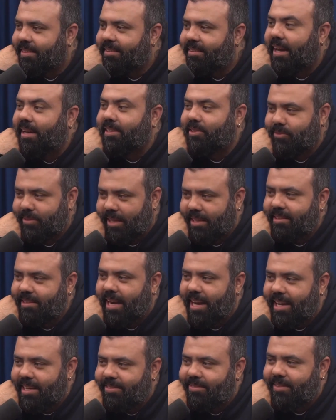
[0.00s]
Tá, então tem
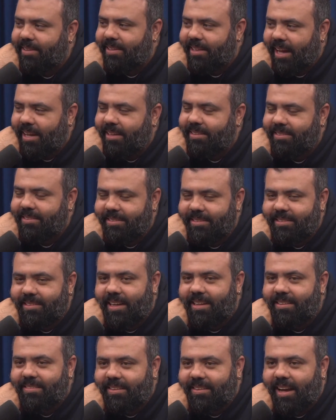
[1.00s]
três, verdade.
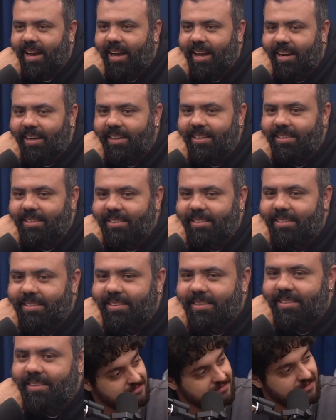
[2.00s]
Três, cara. Tem você
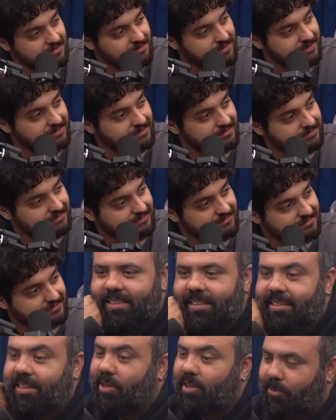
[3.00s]
mesmo também.
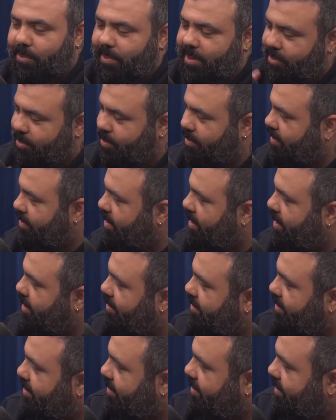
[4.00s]
Eu tenho eu mesmo, é
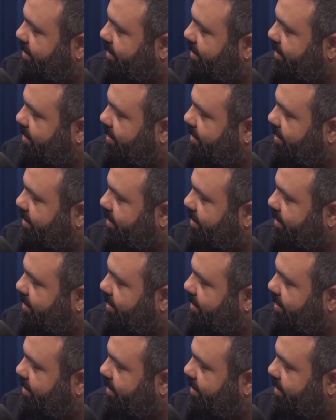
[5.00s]
verdade.